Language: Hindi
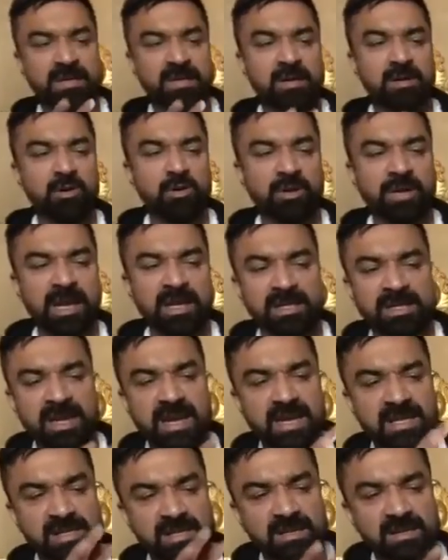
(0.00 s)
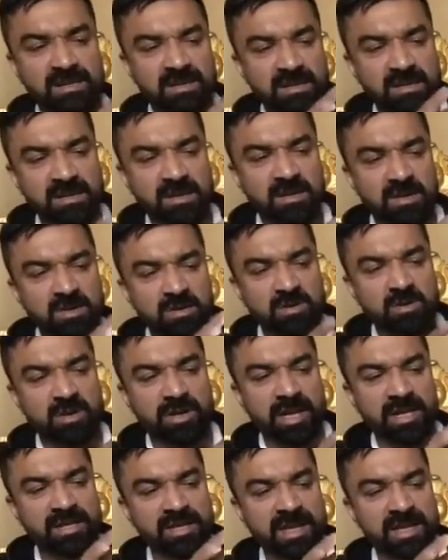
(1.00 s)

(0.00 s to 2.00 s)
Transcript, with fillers: लुक एट दिस लुक एट